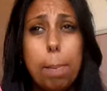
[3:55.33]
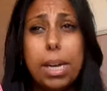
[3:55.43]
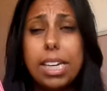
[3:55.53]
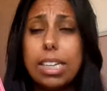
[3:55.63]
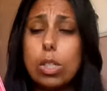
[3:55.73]

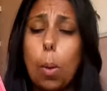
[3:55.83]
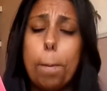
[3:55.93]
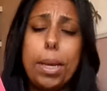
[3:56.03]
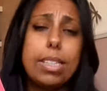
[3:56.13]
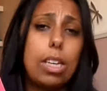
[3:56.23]
Mariana só
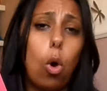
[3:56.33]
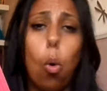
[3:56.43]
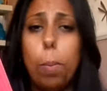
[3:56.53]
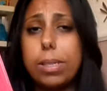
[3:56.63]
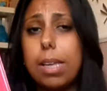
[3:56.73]
pensa em
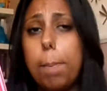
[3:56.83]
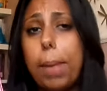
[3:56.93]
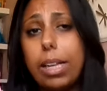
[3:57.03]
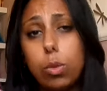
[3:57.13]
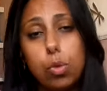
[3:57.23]
roupas,
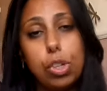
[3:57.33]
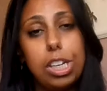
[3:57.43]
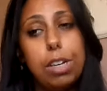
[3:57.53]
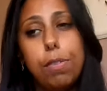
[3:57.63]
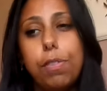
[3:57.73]
sapatos de
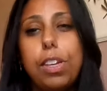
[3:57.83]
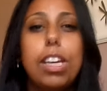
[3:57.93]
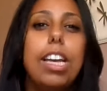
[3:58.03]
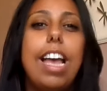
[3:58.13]
grife.